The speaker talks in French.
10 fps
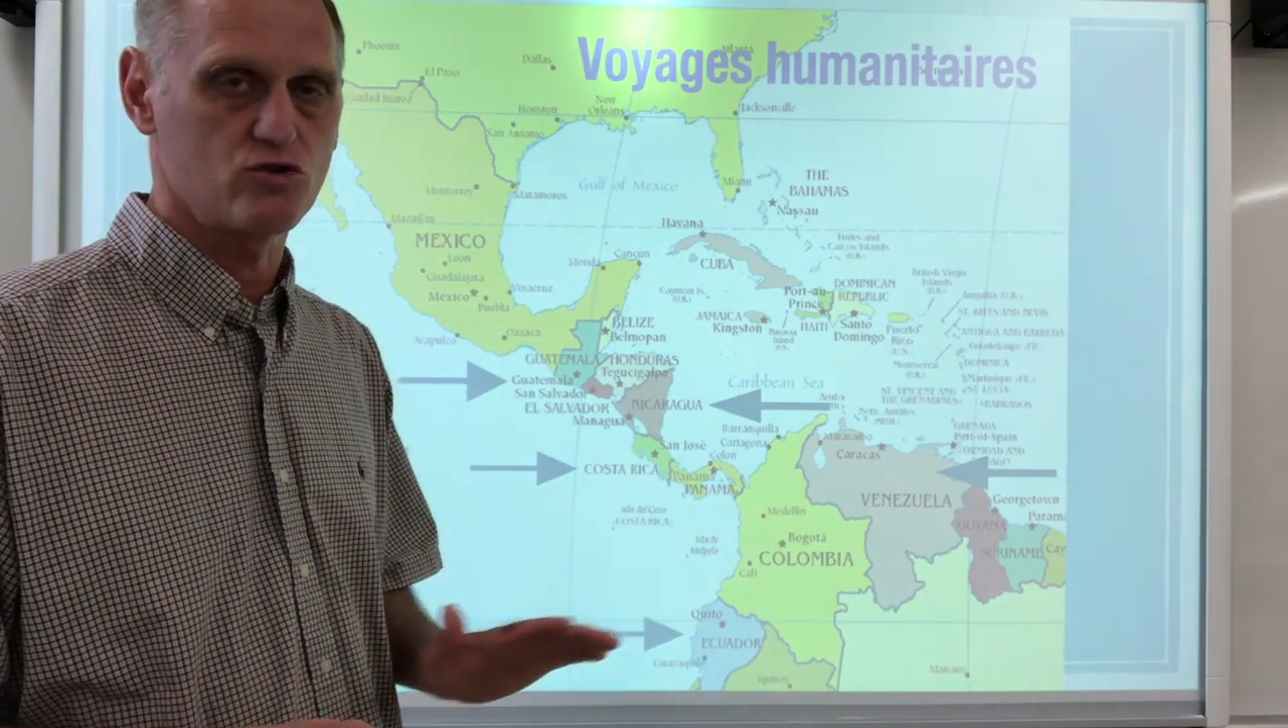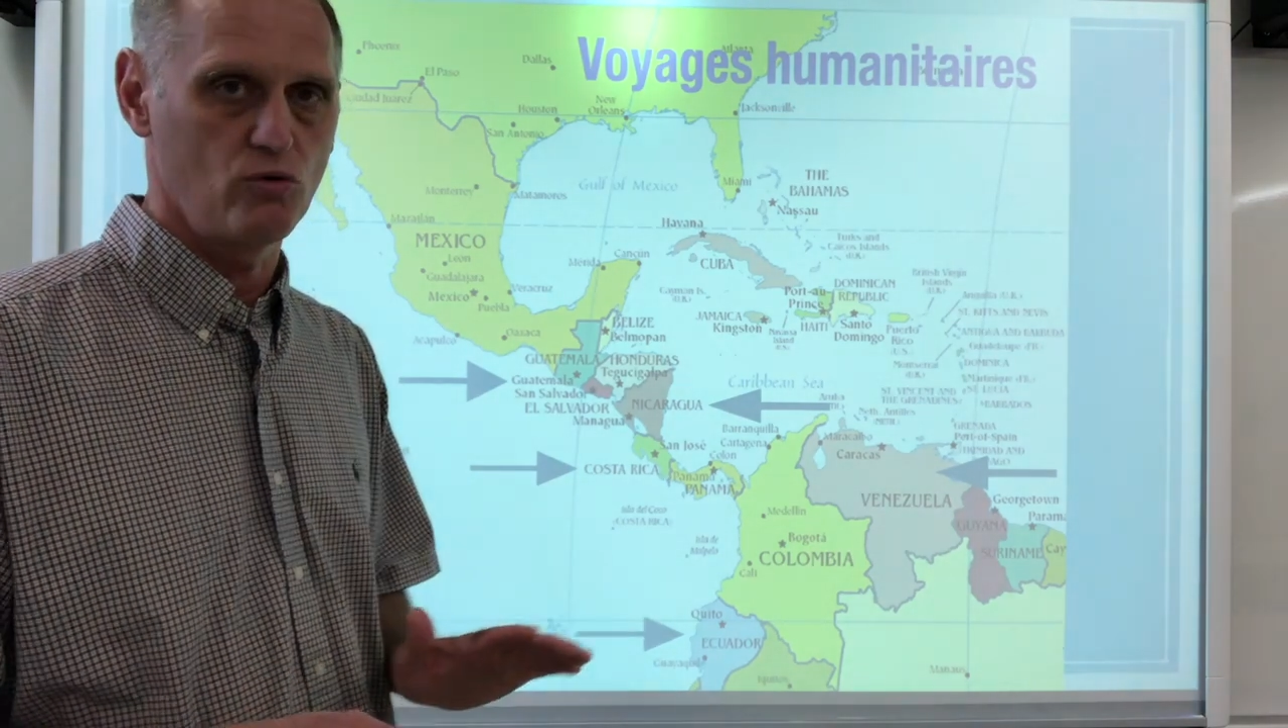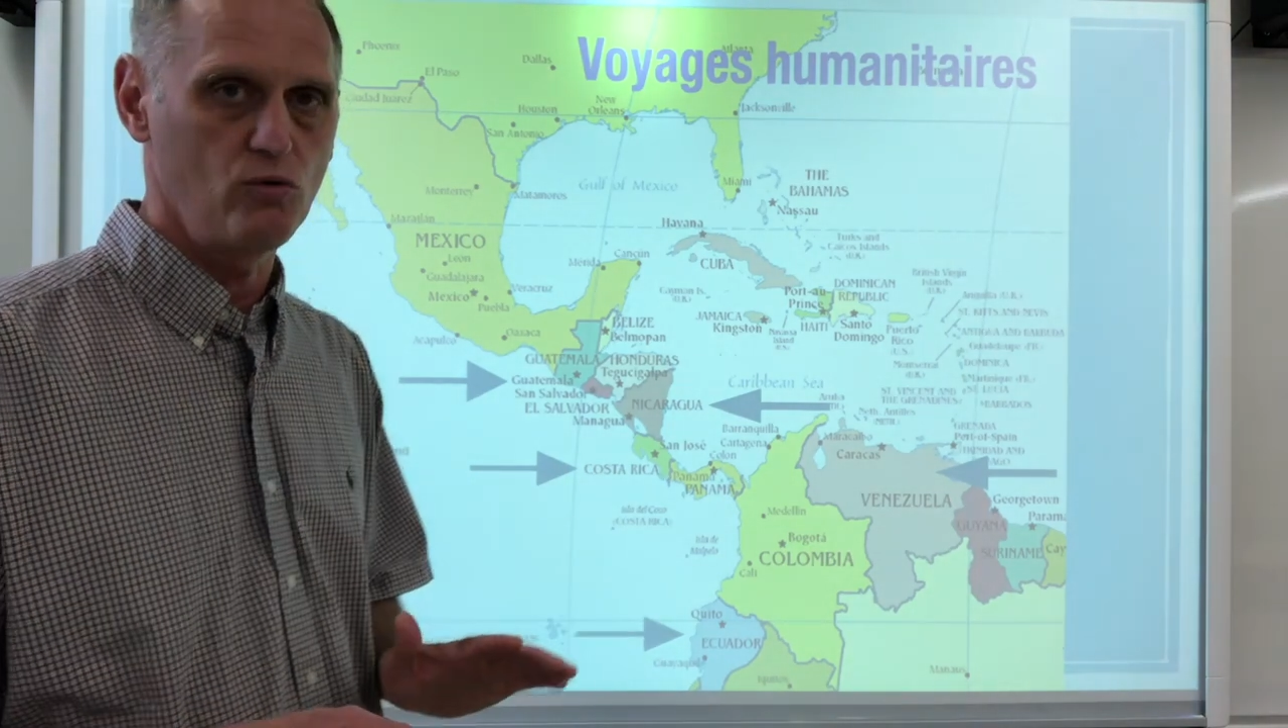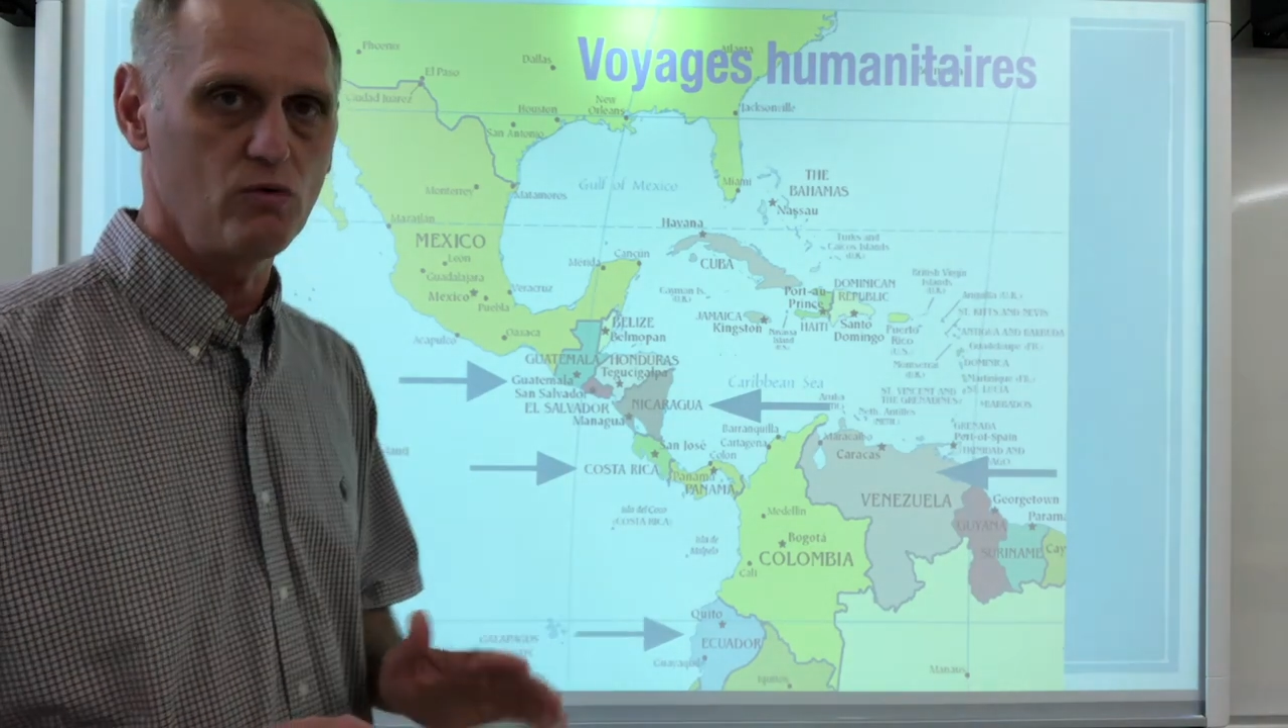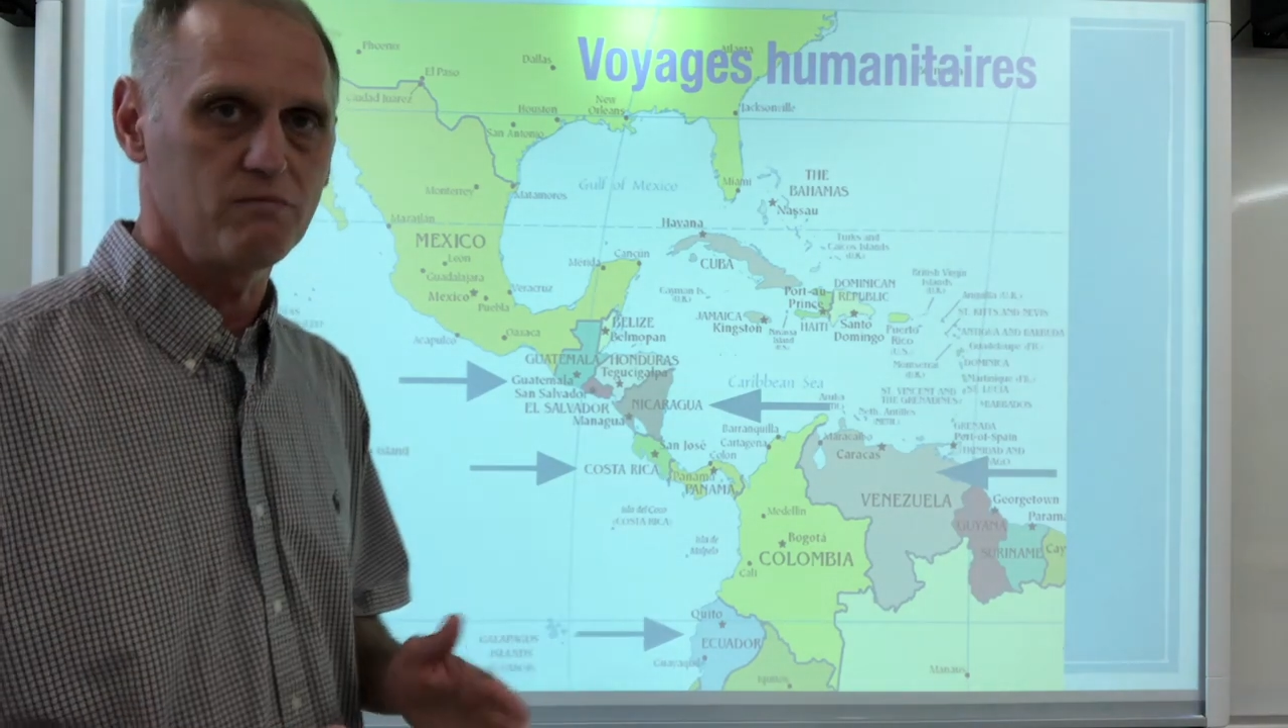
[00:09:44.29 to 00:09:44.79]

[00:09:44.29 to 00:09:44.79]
jours,